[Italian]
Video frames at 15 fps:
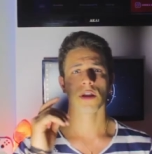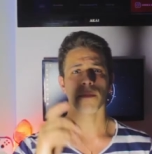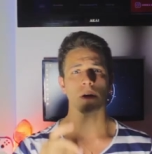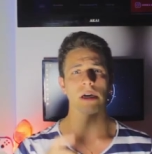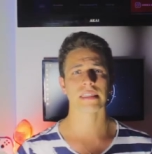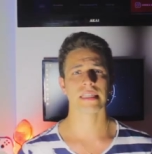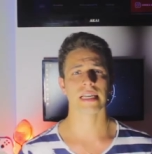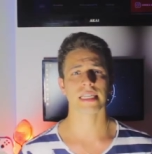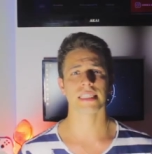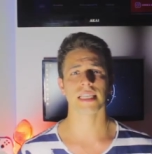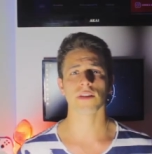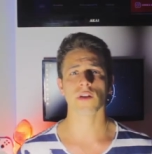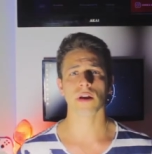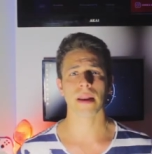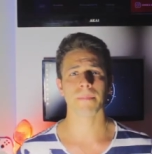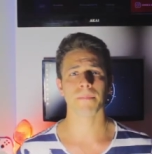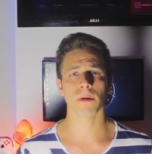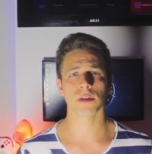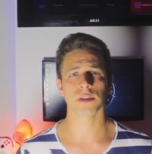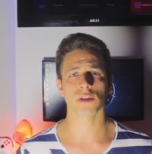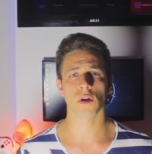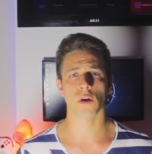Dopo essere stato
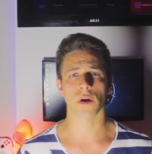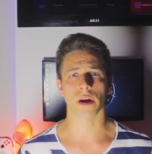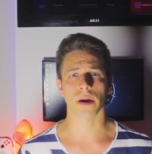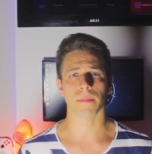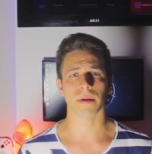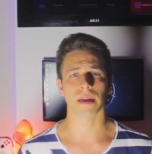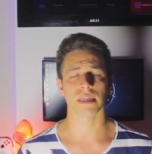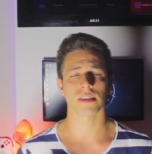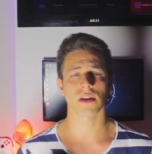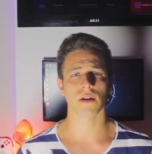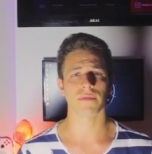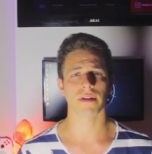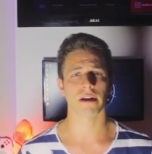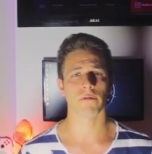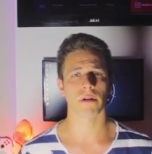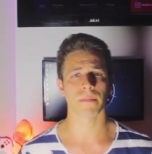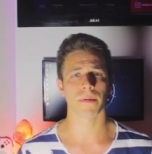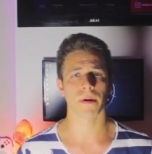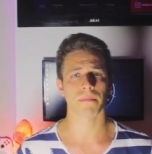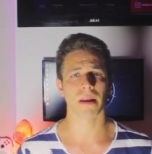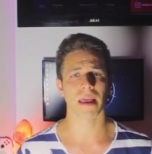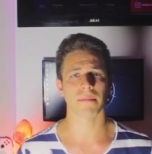all'Apple Store per risolvere quel
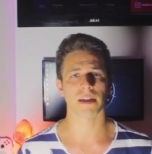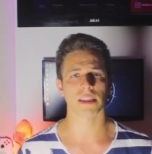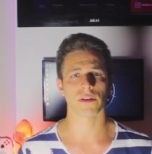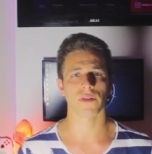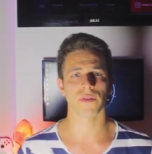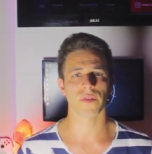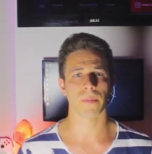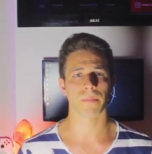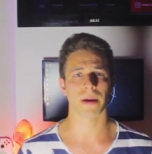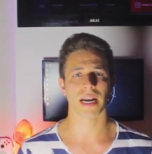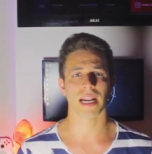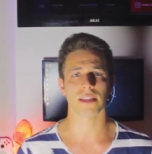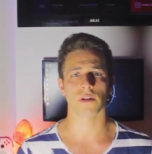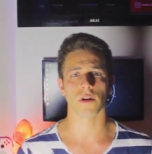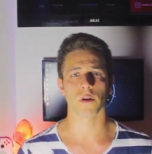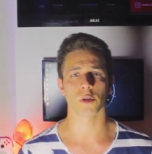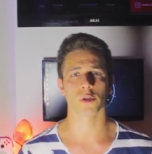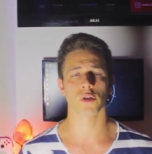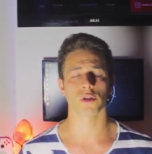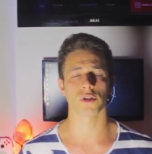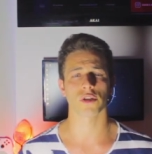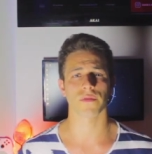problema di cui vi ho parlato nello
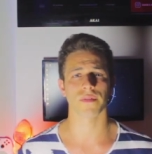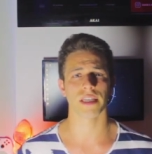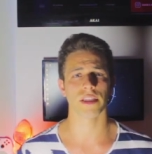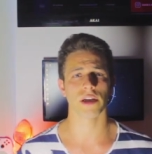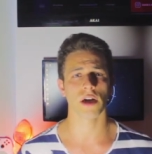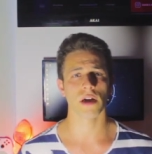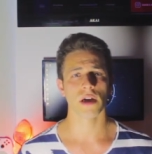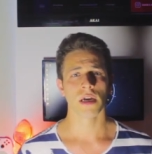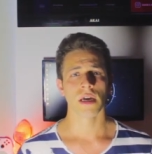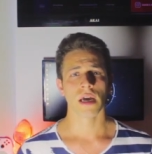scorso video,